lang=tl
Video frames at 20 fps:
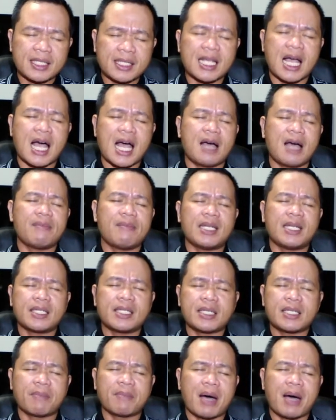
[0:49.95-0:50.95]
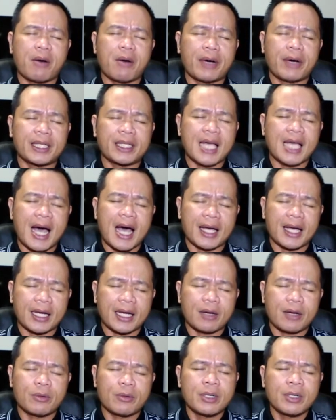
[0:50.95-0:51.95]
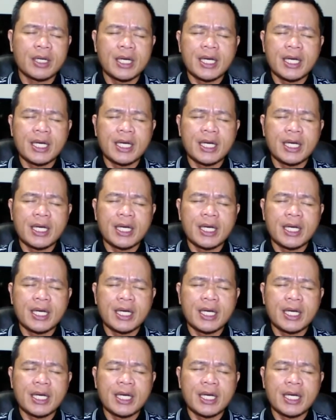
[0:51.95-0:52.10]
sa amin sa bawat araw.